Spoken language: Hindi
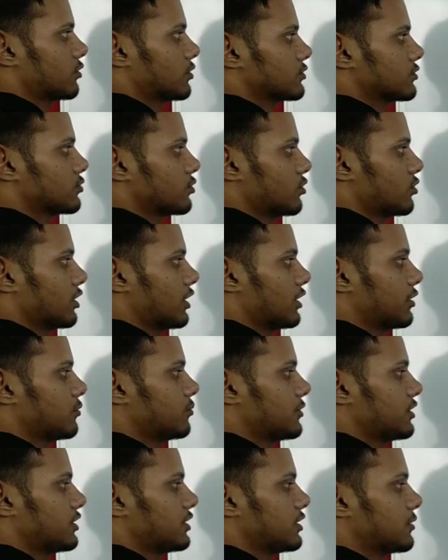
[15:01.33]
और जो
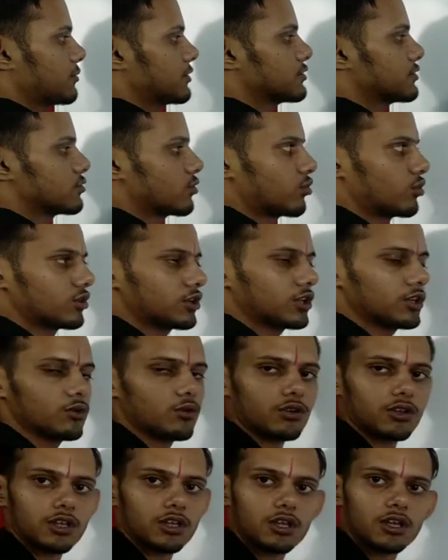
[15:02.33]
एलुमिनियम की जो कोटिंग
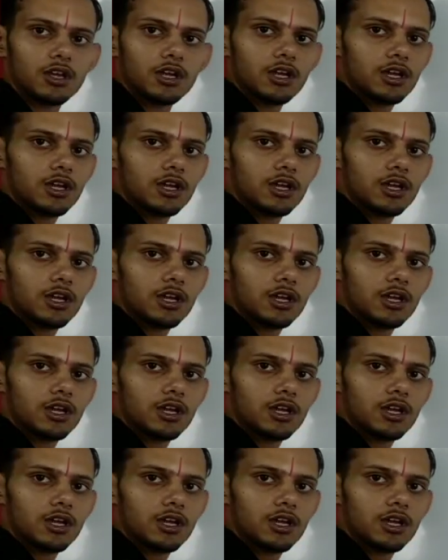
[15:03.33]
होगी